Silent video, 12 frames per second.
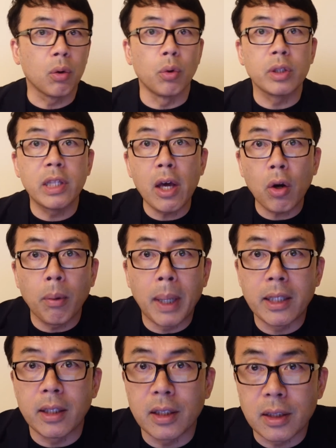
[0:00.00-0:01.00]
こういうテロ
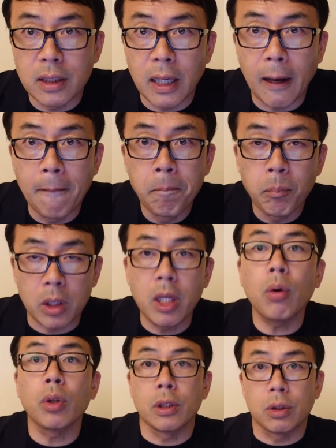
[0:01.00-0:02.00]
までですね、まあ
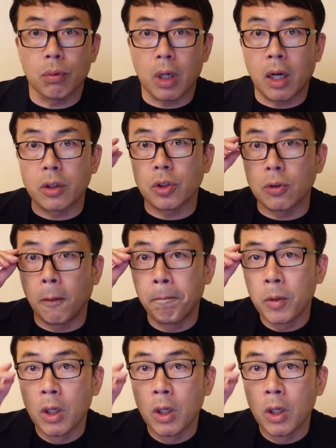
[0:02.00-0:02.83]
テロですよ、これある種の。